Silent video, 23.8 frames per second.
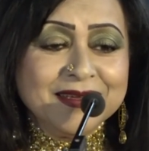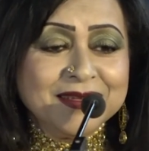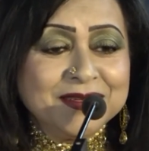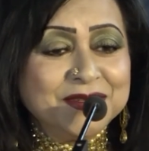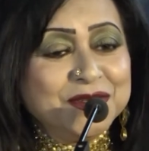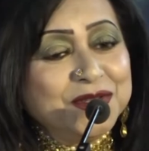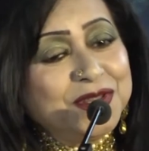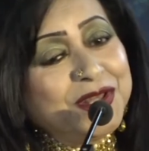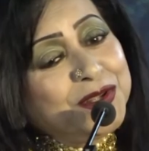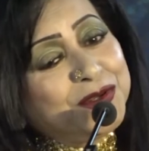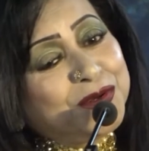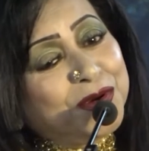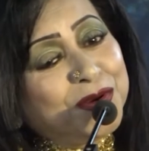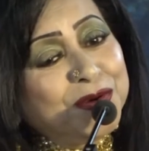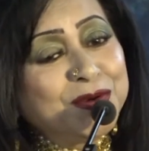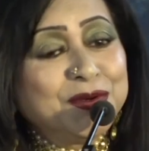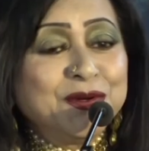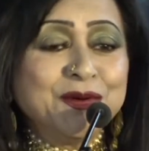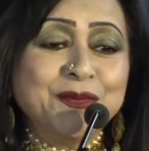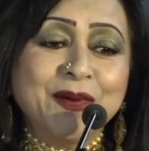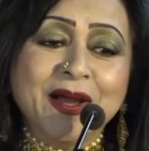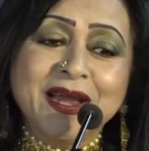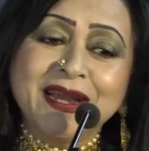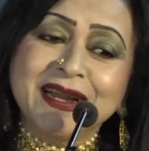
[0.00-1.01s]
যদি
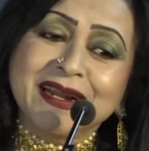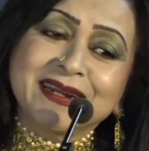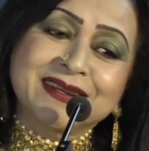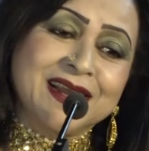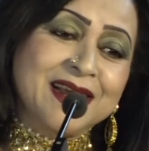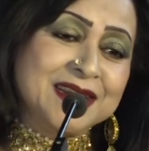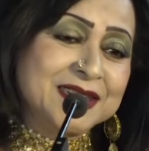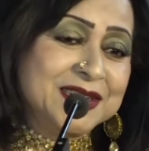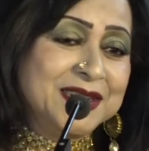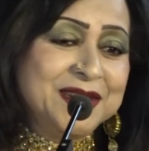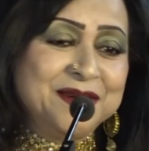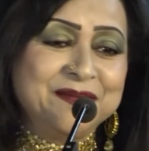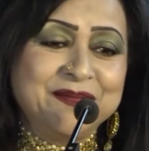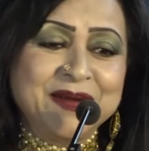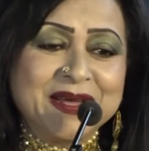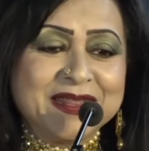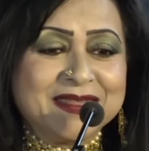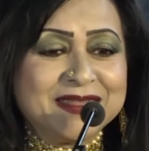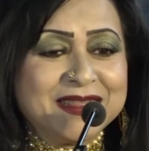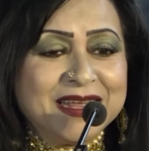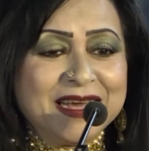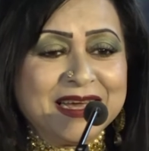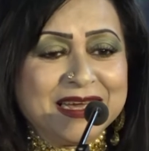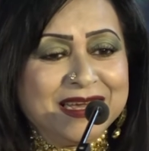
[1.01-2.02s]
ঝন্টু ভাইয়ের একটা আশীর্বাদ
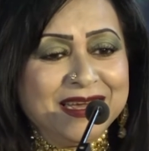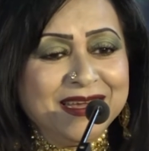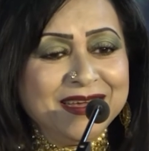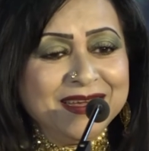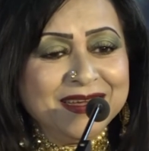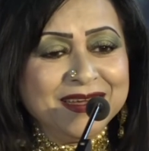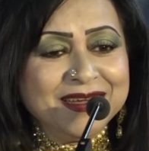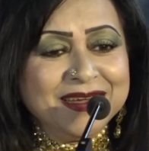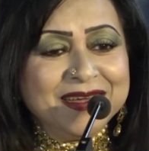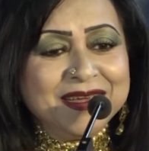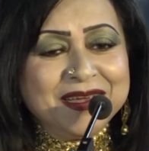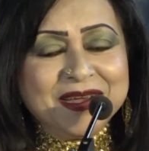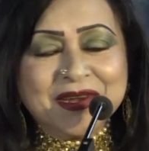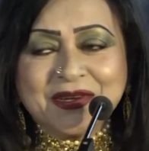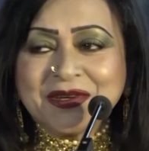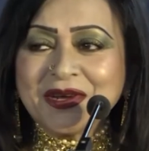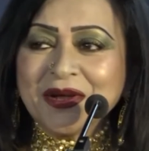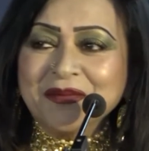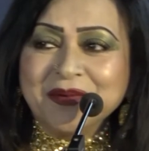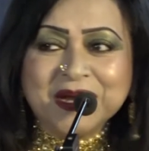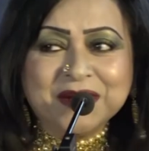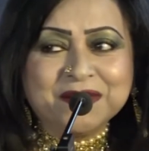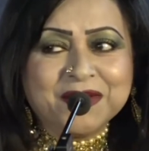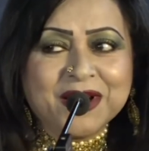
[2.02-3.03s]
থাকে
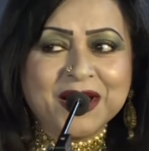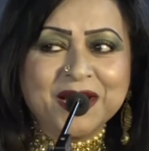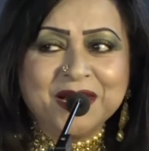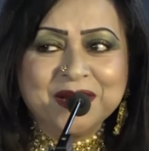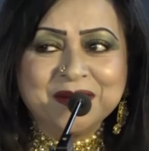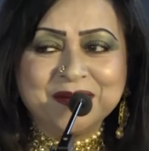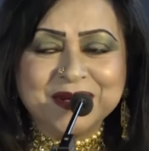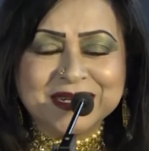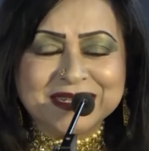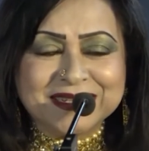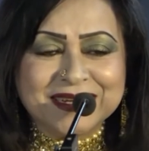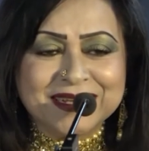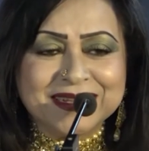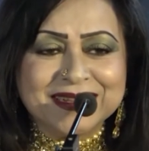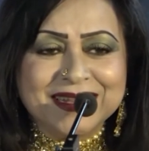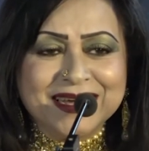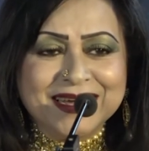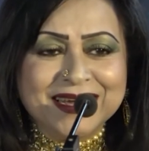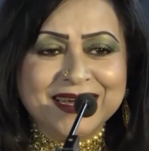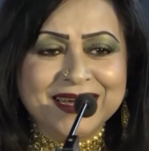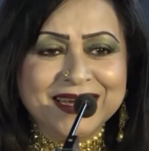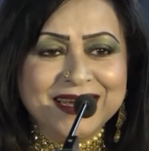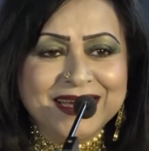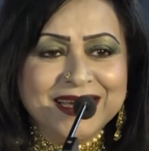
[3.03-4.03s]
সবাই ভালোবাসা
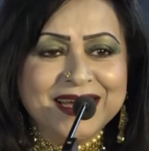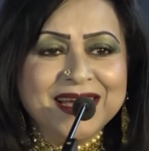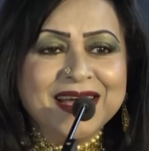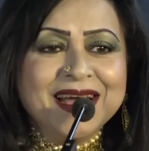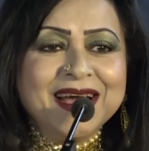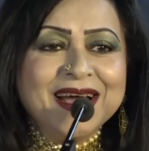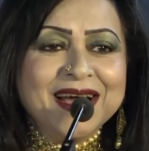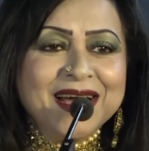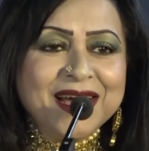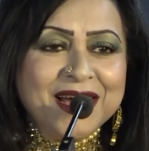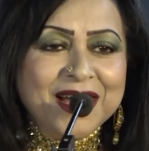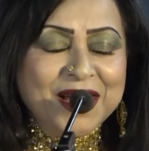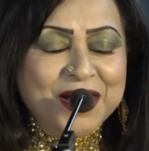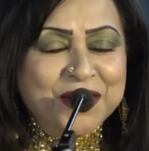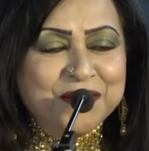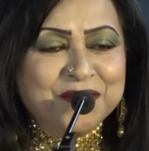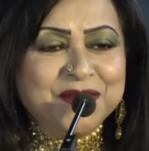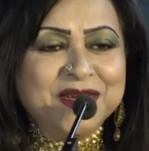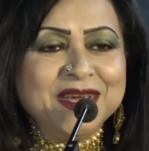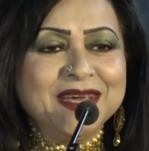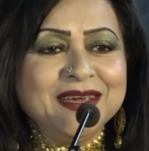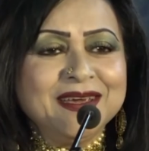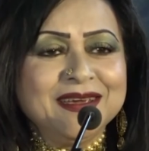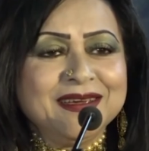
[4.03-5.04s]
থাকে
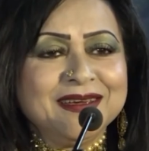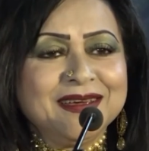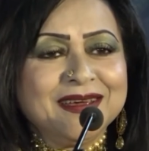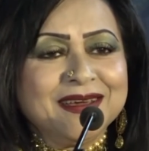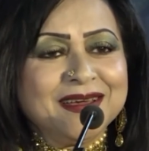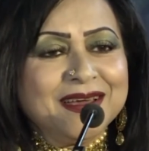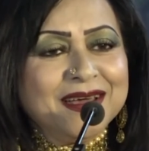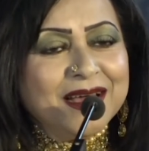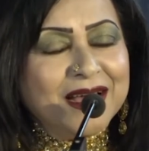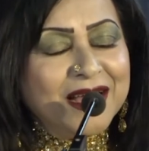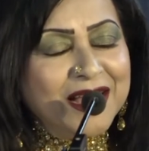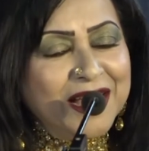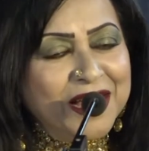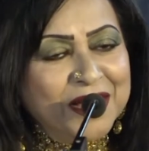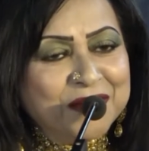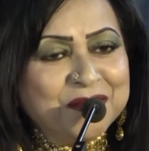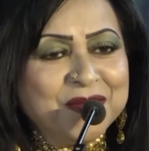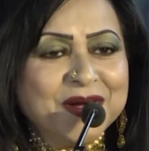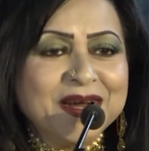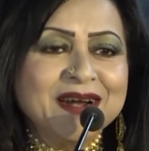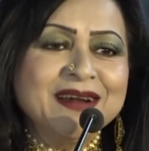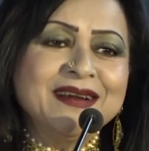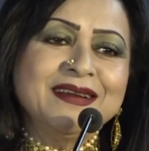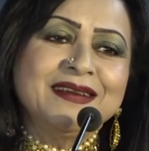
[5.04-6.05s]
আমি
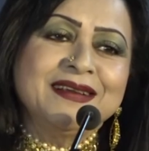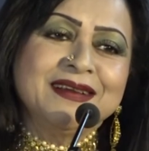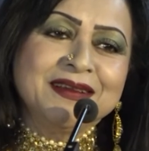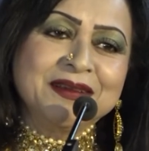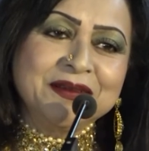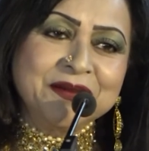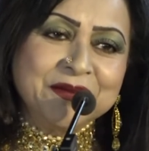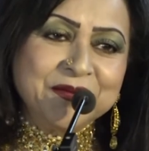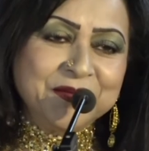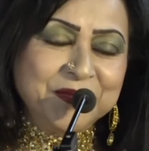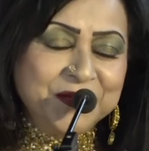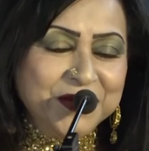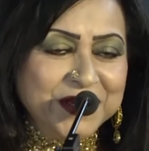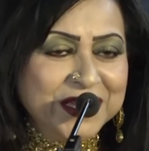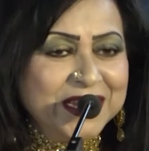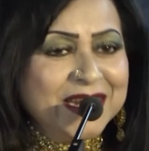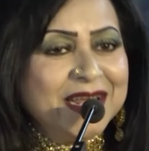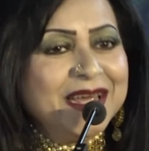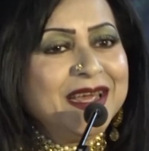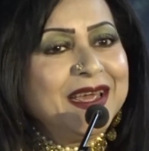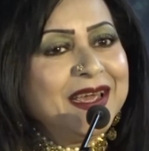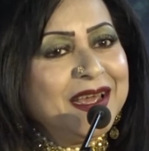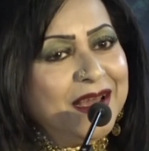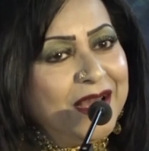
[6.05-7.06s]
আবার
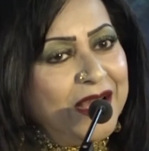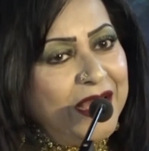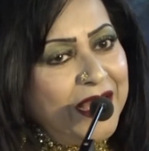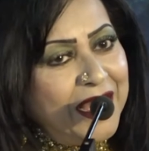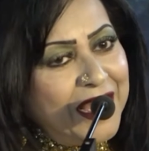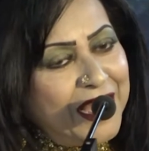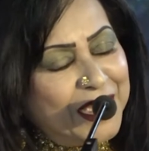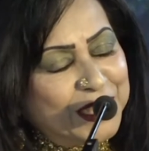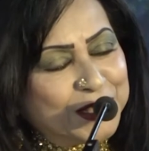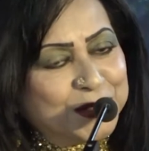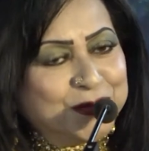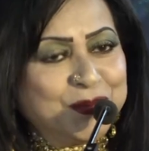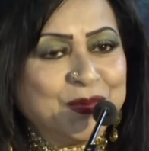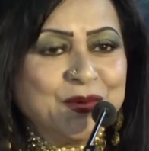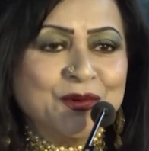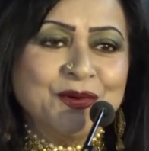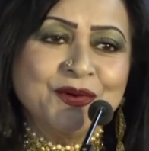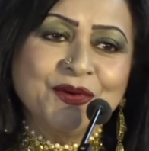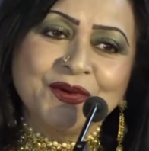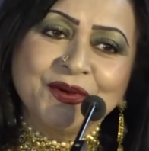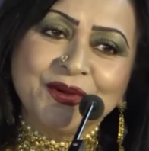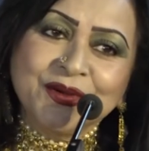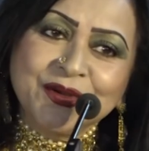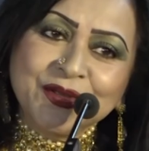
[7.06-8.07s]
ফিরে আসবো
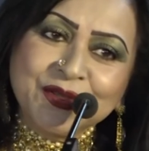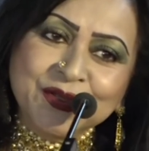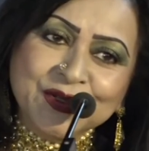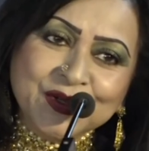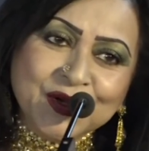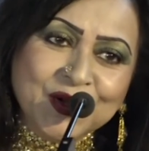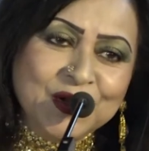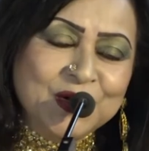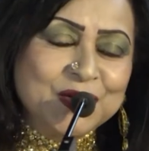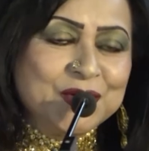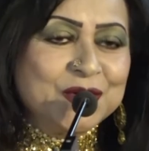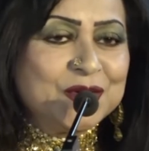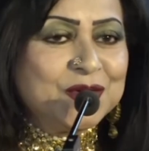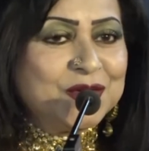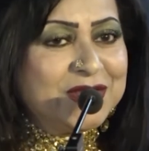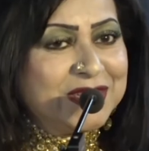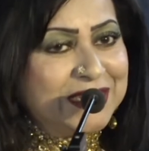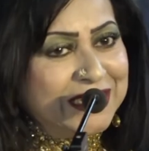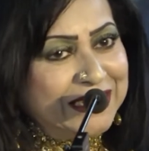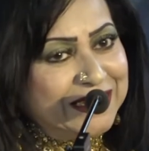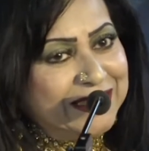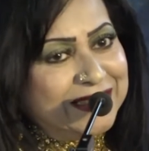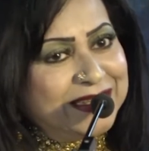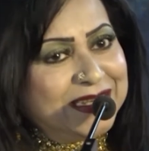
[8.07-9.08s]

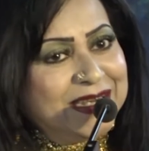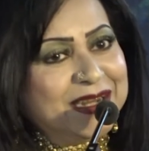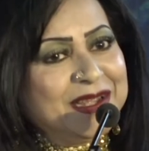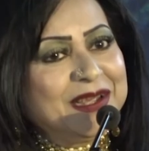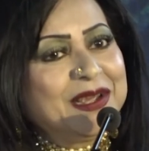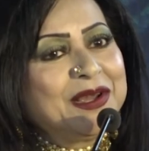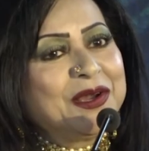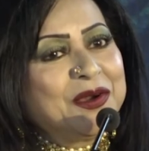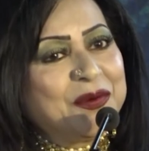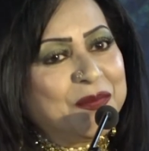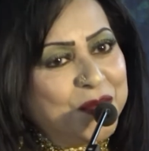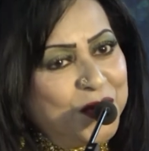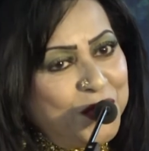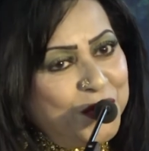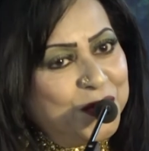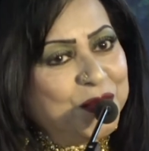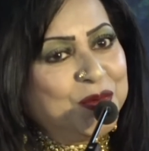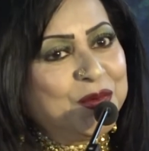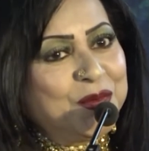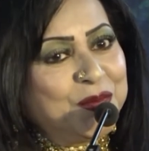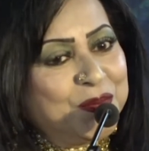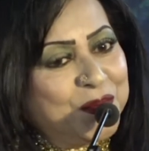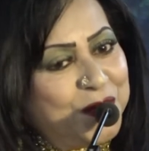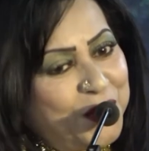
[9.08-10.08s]
চলচ্চিত্রে বড়
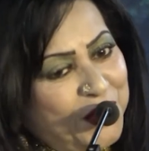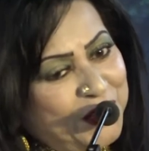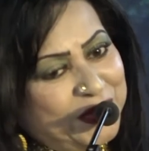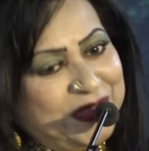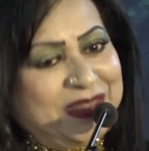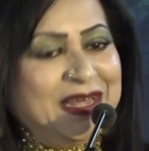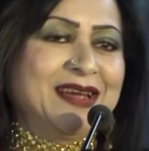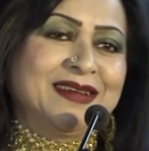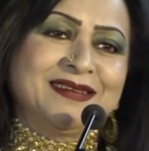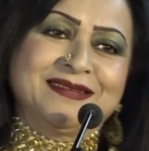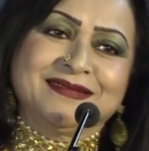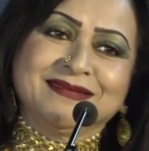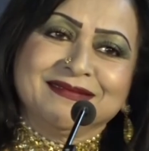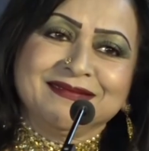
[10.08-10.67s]
পর্দায়